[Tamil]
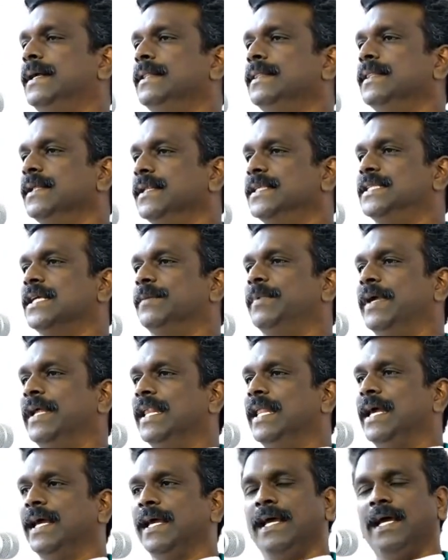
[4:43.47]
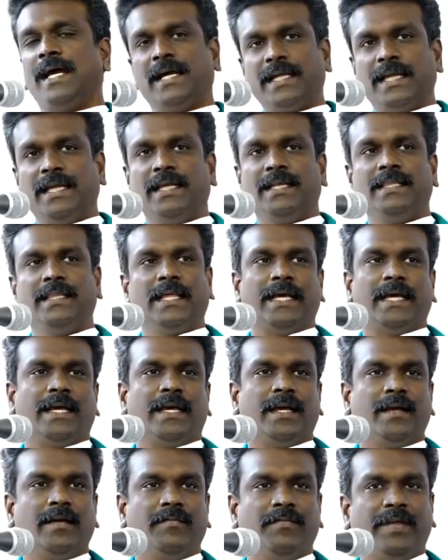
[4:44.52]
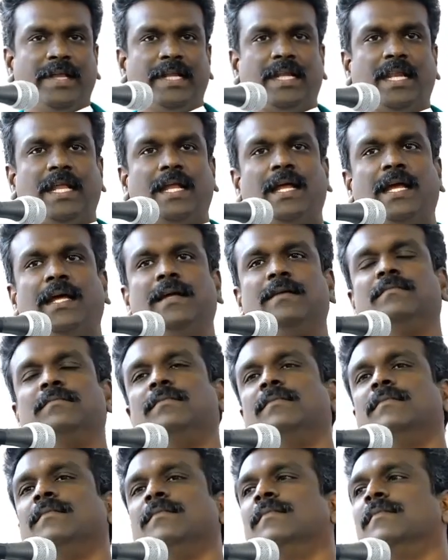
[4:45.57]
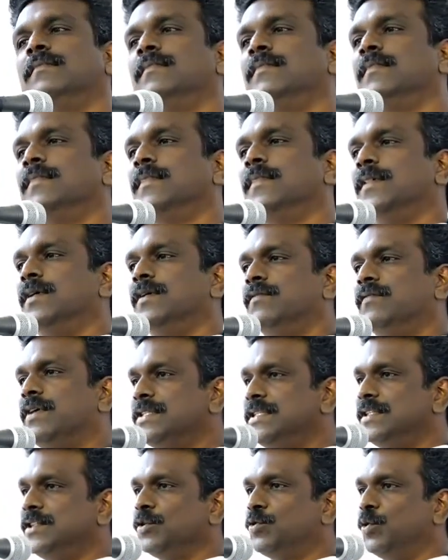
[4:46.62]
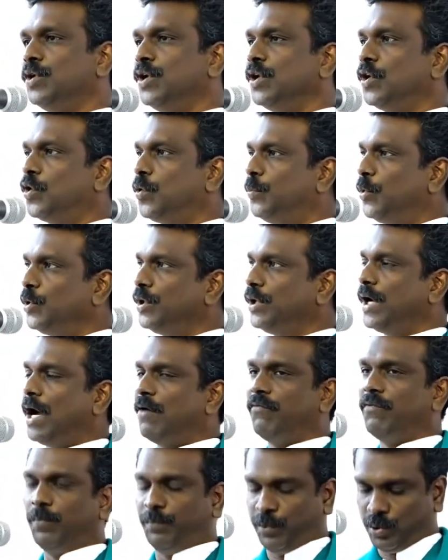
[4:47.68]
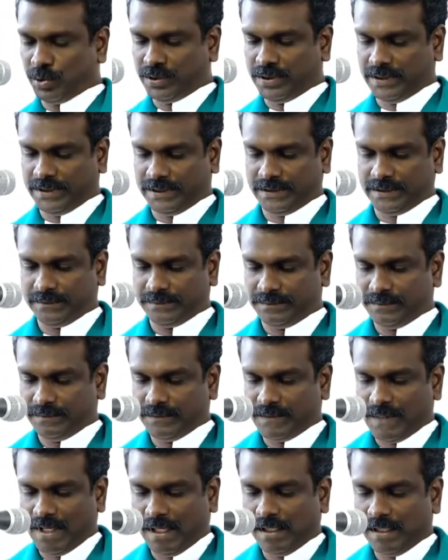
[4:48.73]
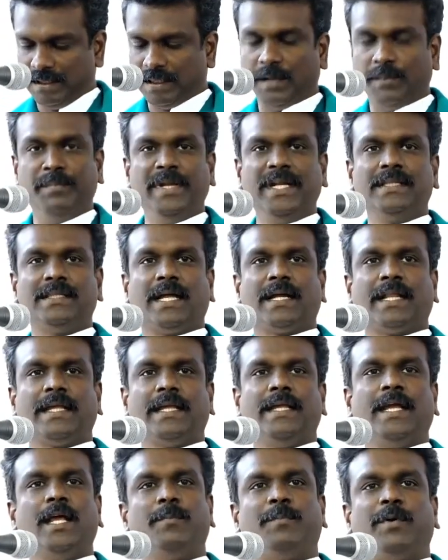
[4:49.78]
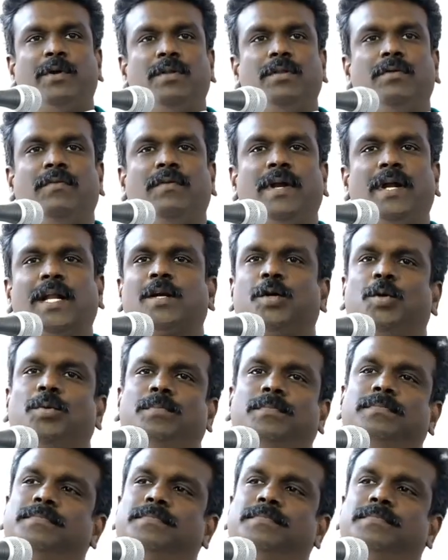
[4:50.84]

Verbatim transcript: திருச்சபையில் அங்கே இருந்த வீட்டில் வசித்து கொண்டு இருக்கும்போது அவ்வப்போது இந்த மின் தடை ஏற்படுவது வழக்கம்